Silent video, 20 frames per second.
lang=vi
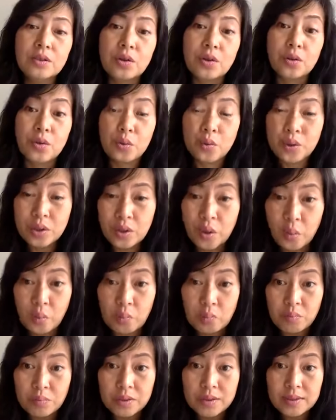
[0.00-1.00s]
rồi cuối
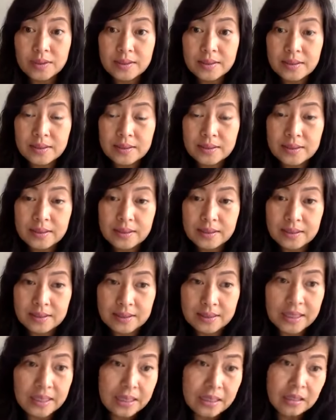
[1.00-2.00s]
cùng à,
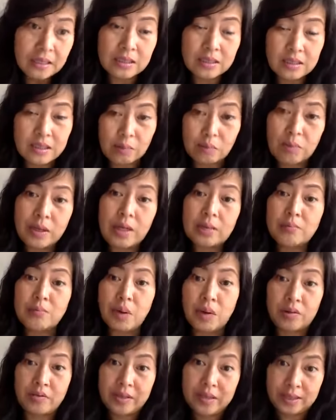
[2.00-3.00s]
khi xong hết
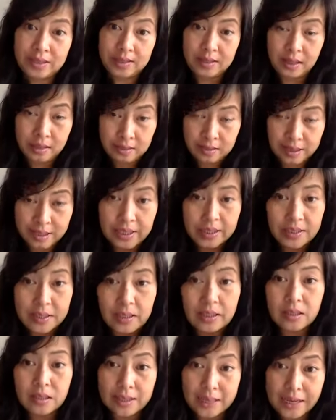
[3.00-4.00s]
mọi việc cần thiết
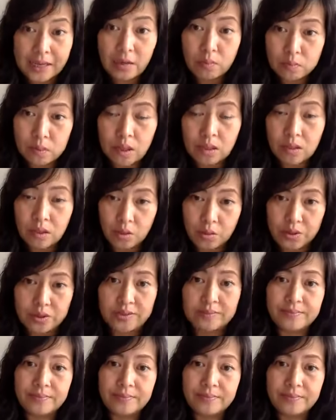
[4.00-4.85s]
nhất ngay lúc đó rồi